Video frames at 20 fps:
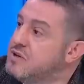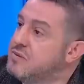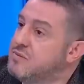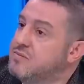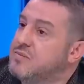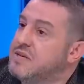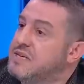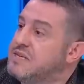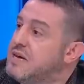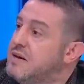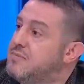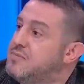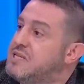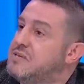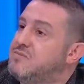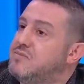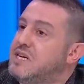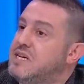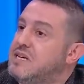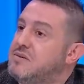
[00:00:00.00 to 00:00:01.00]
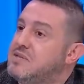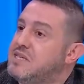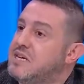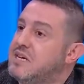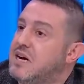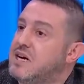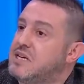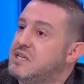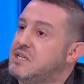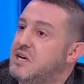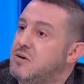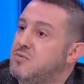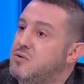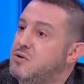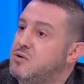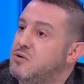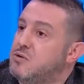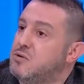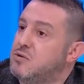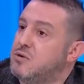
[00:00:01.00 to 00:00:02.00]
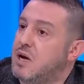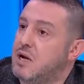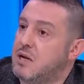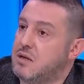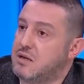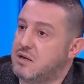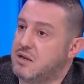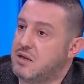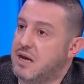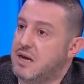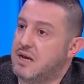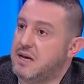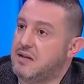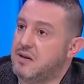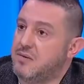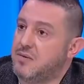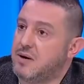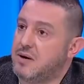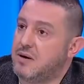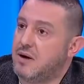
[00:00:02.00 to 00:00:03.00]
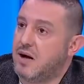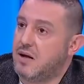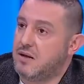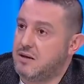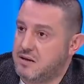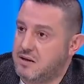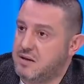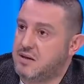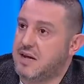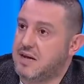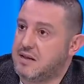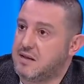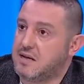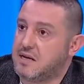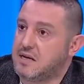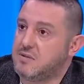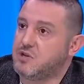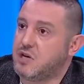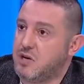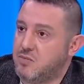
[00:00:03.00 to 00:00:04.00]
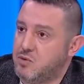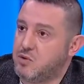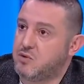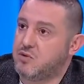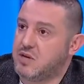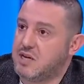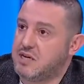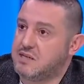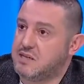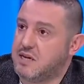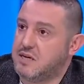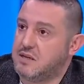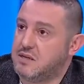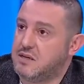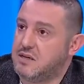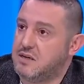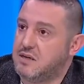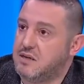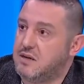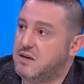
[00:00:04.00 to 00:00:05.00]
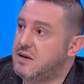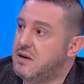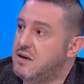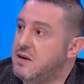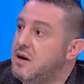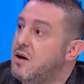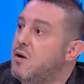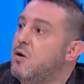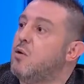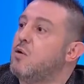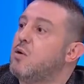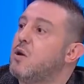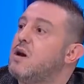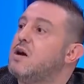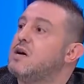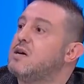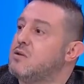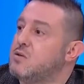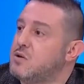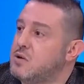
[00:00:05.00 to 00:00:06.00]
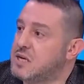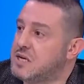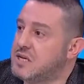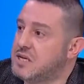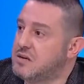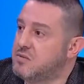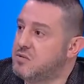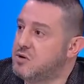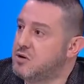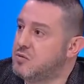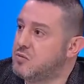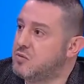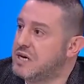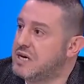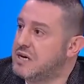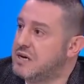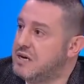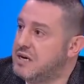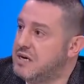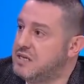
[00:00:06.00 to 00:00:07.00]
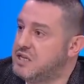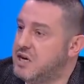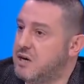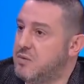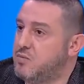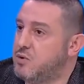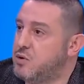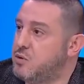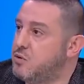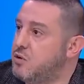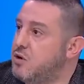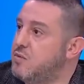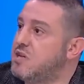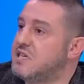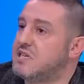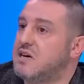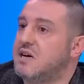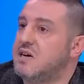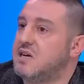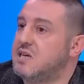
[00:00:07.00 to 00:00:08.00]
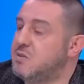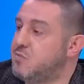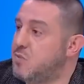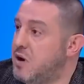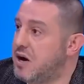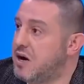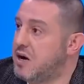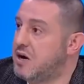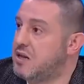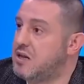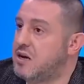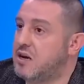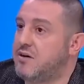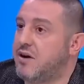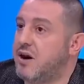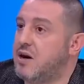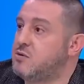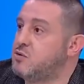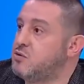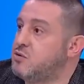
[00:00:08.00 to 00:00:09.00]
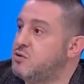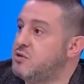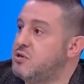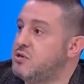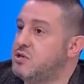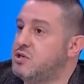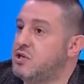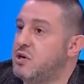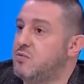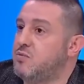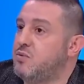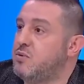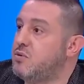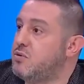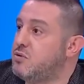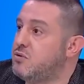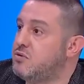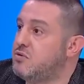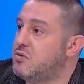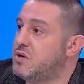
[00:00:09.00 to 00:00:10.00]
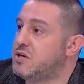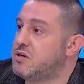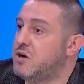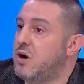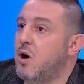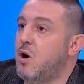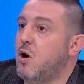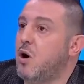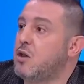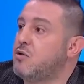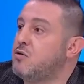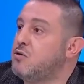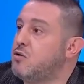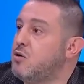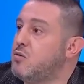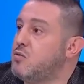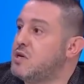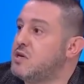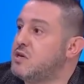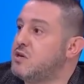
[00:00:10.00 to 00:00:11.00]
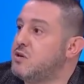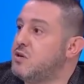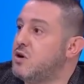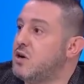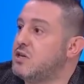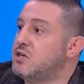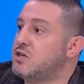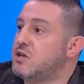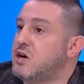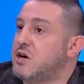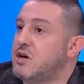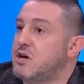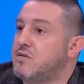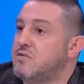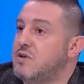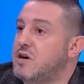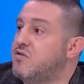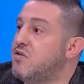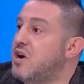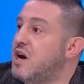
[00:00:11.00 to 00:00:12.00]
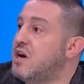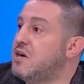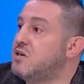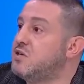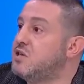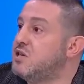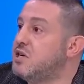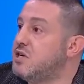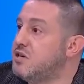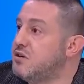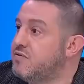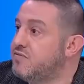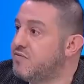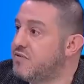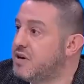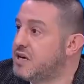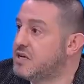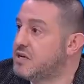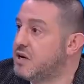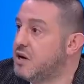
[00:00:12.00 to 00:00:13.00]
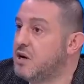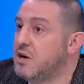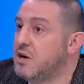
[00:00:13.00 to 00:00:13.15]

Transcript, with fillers: mi? Mesela bizim ligimizde kaç şampiyon oldu? 6 tane değil mi? 6 tane takım şampiyonluk evet. Oralarda öyle değil biliyor musun? Bak Lille şampiyon oluyor. Mesela İspanya'da Real Sociedad'ın şampiyonluğu var. Atletico Madrid'in kaç tane var? Valencia'nın var.